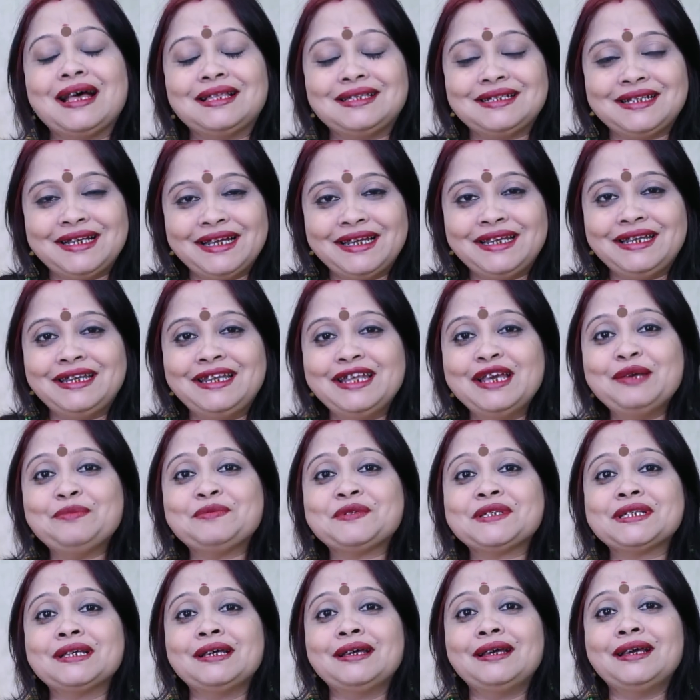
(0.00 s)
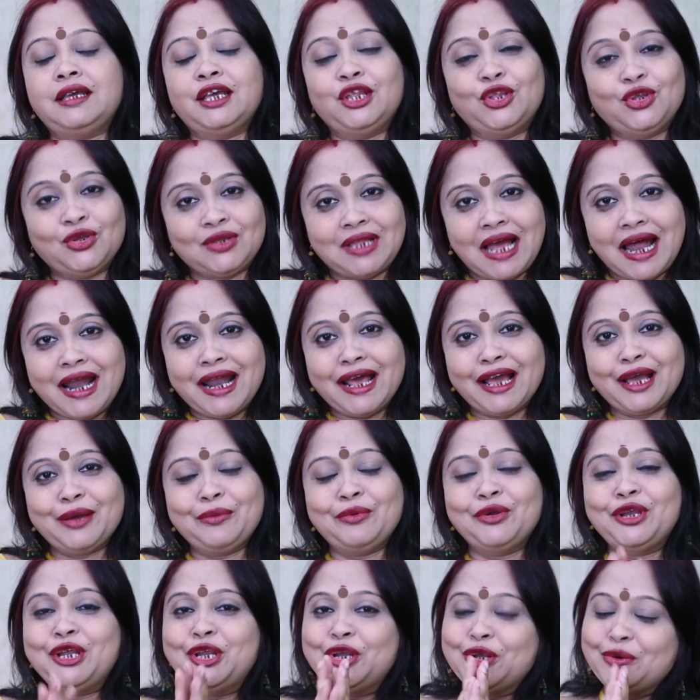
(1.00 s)
আজকের টিপস কিন্তু তার আগে
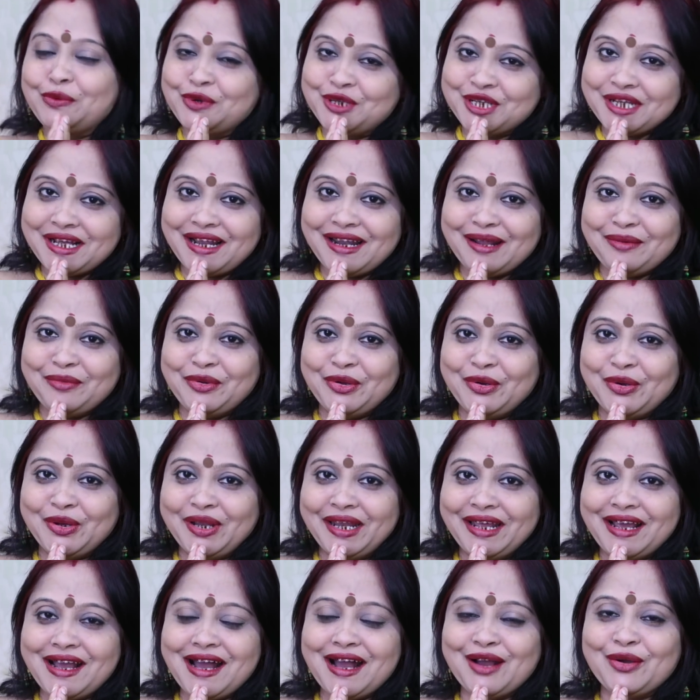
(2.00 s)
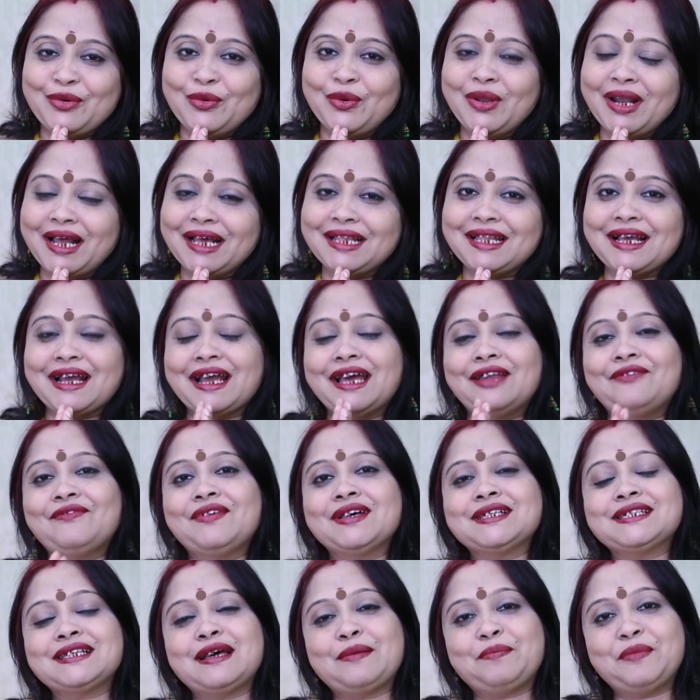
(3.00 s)
বলি নমস্কার আমি গৈরিকা কলকাতা
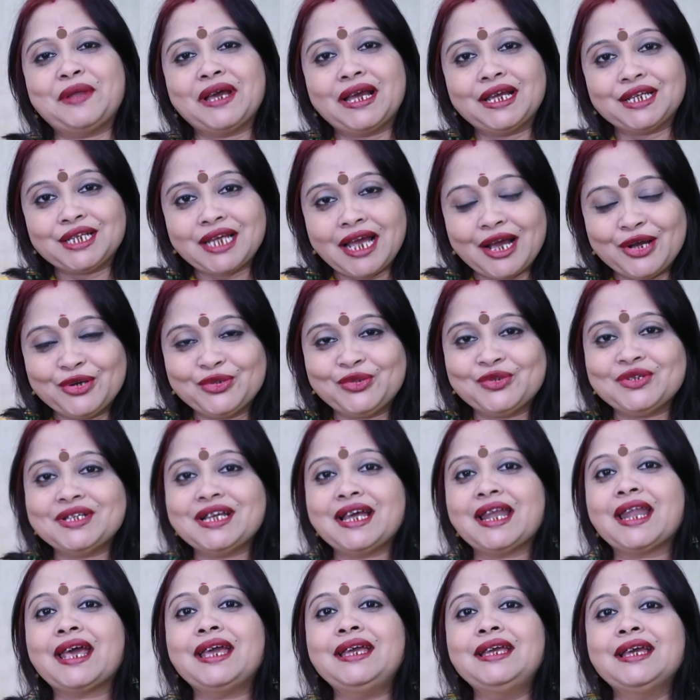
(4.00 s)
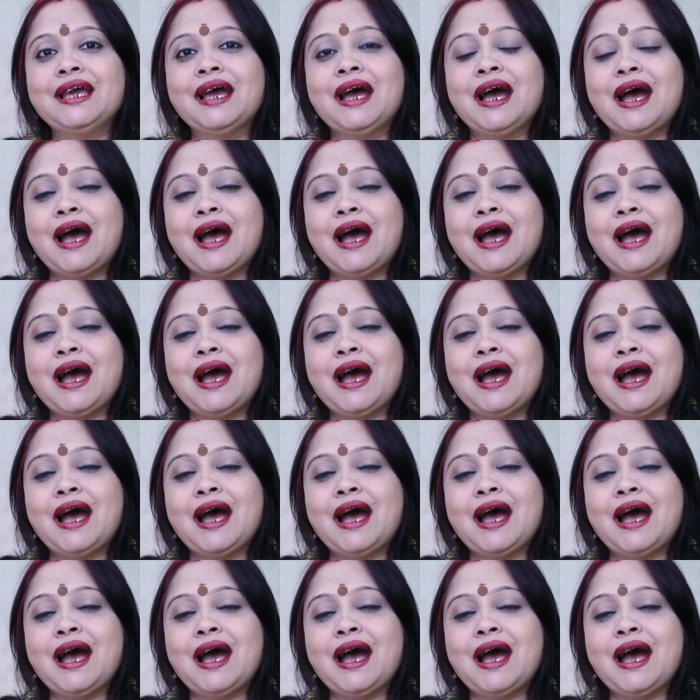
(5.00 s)
ক্যানভাসে আপনাকে স্বাগত জানাই